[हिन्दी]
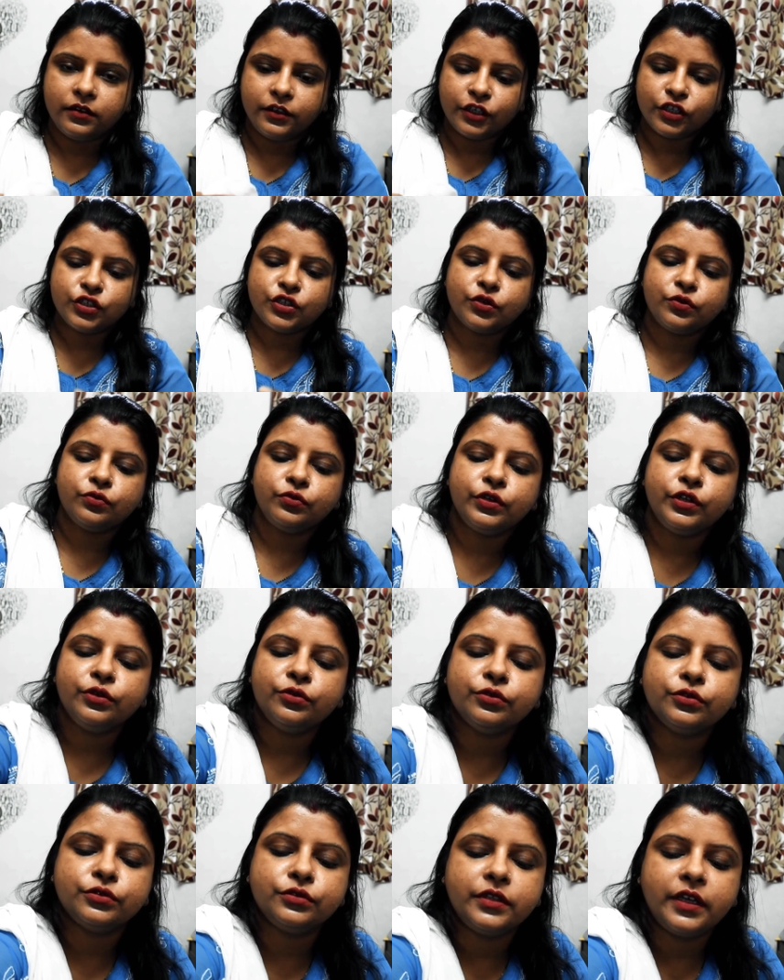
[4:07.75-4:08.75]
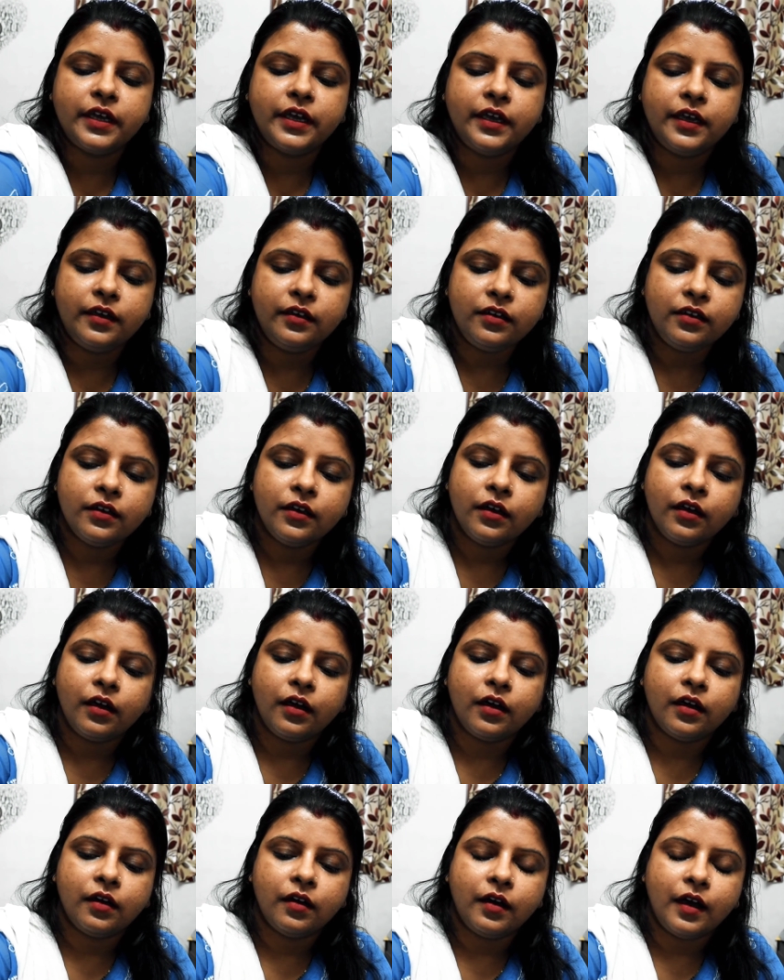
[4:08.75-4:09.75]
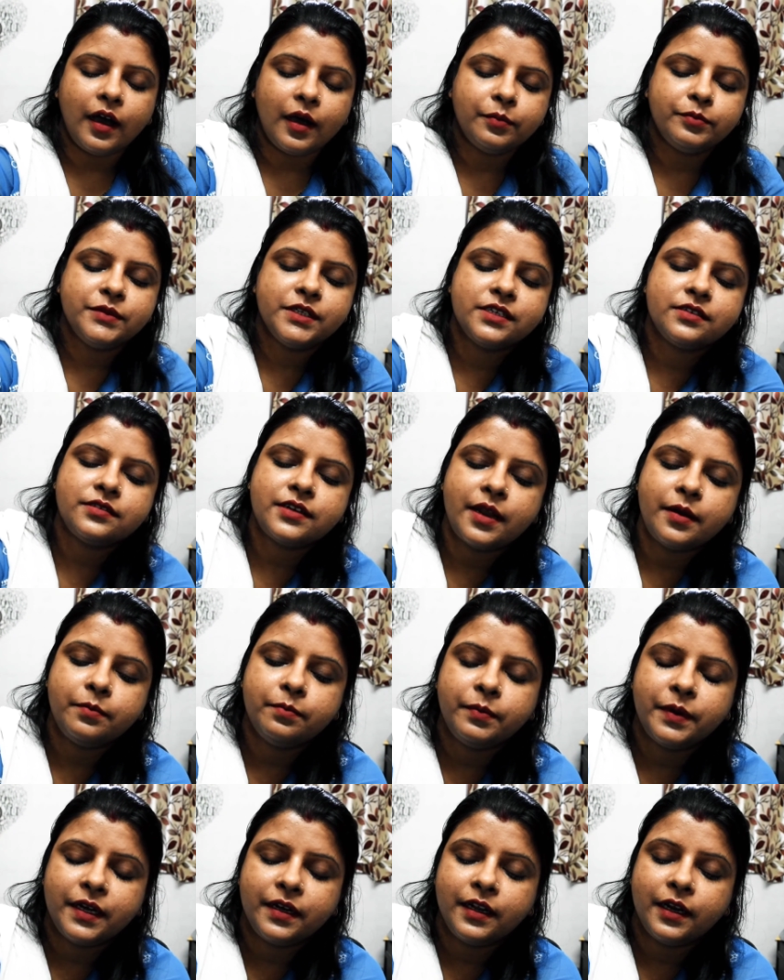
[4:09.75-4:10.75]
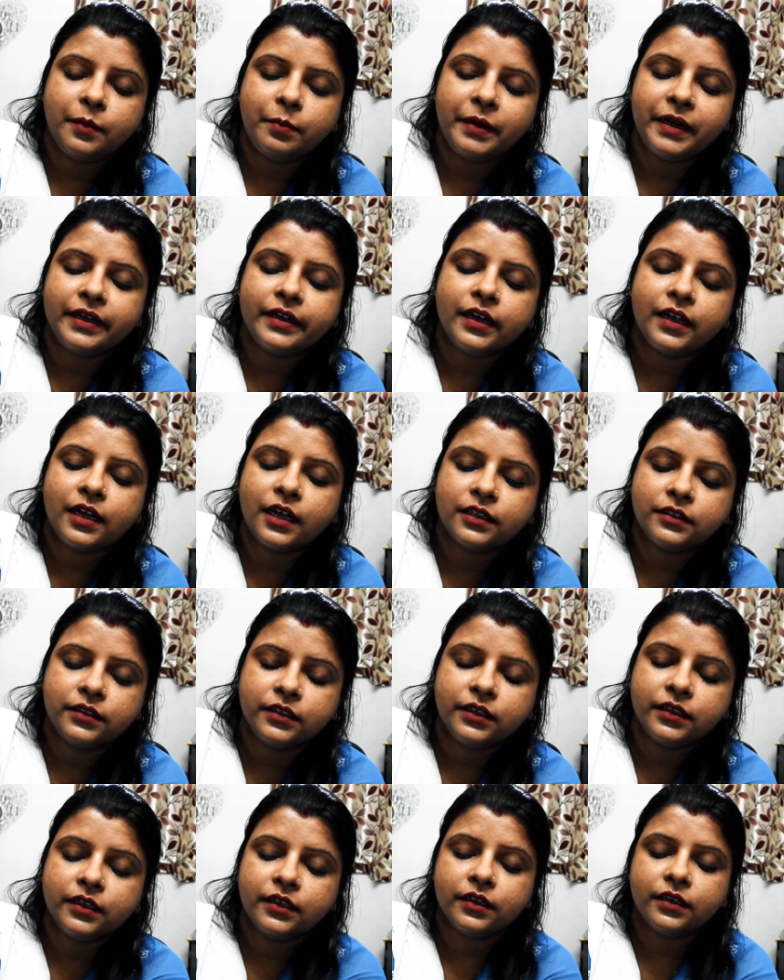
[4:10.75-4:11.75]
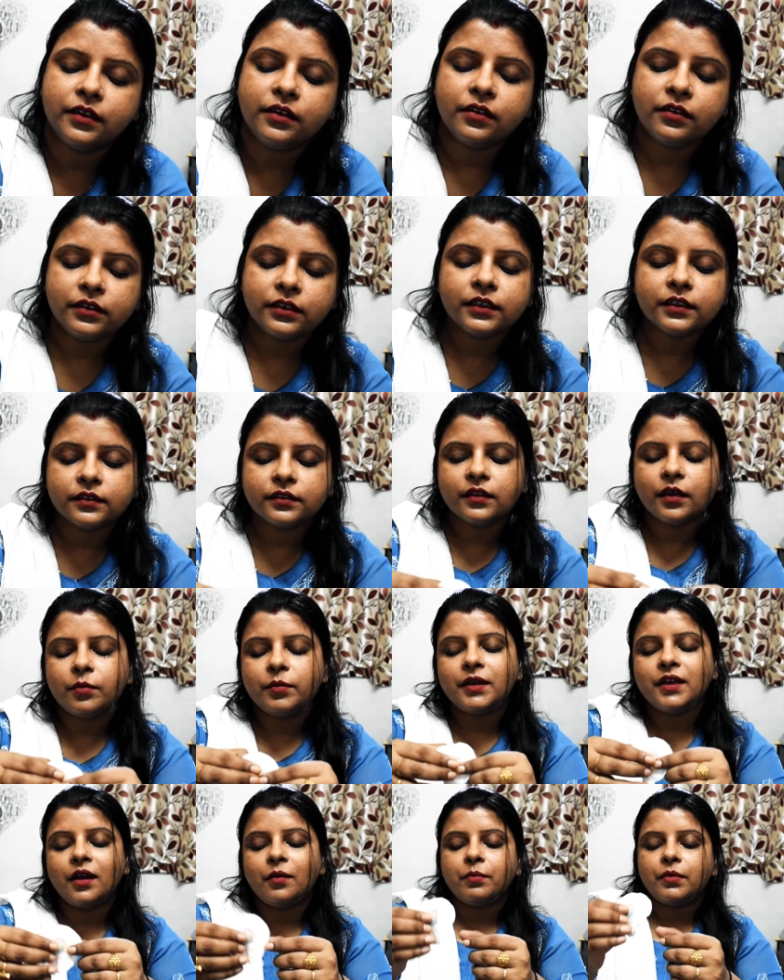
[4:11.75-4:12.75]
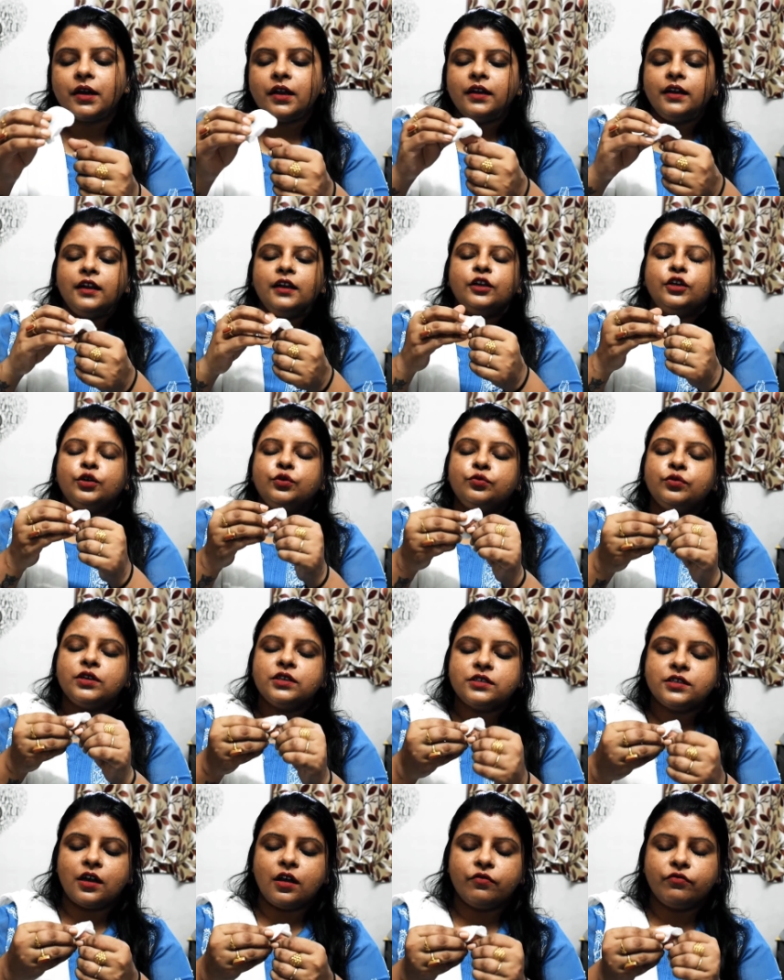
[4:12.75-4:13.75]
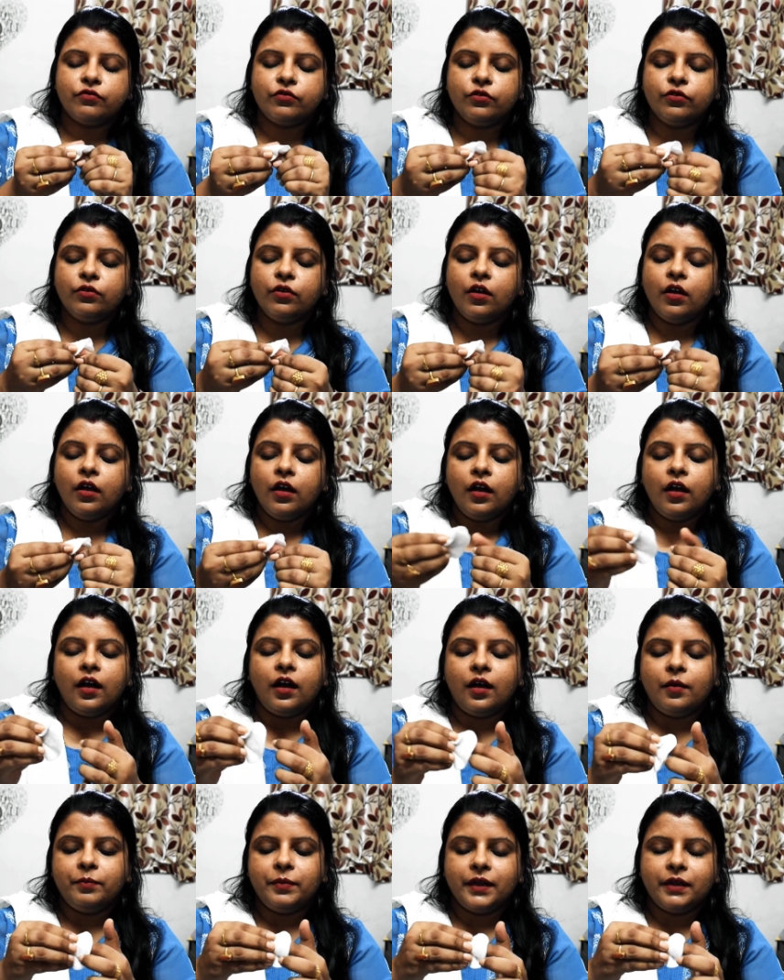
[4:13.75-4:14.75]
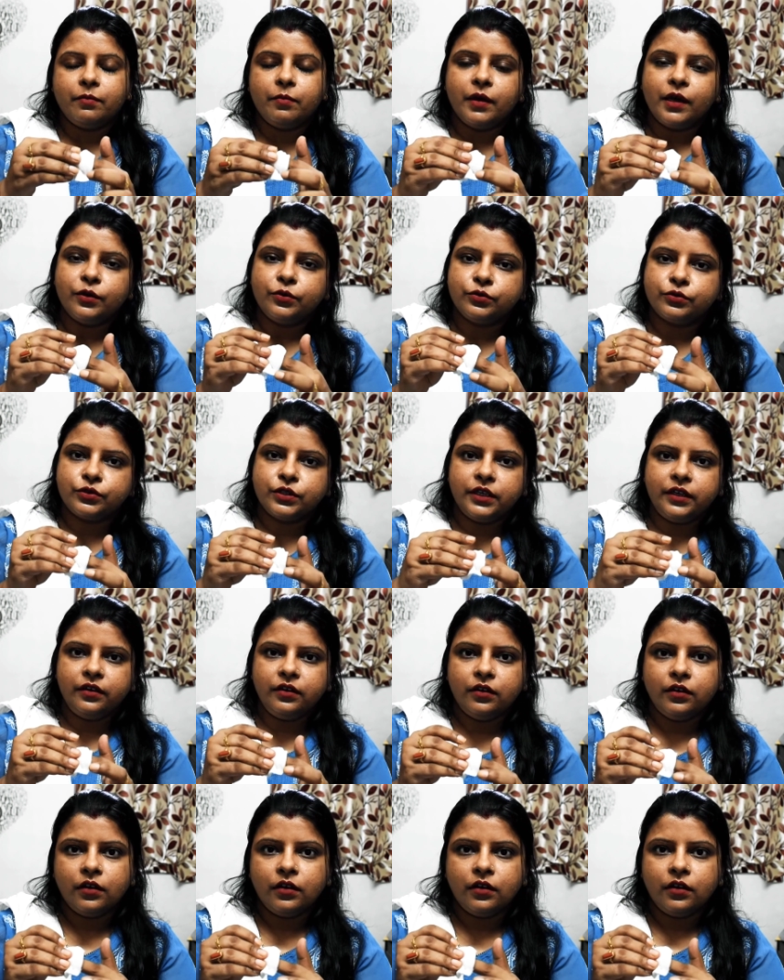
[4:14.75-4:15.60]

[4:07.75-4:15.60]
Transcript: ये ज़रूरी होता है आप जिस टाइम पे नेल पेंट लगाते हैं ना कितना भी आपका नेल क्यों ना साफ़ हो आप एक बार उसे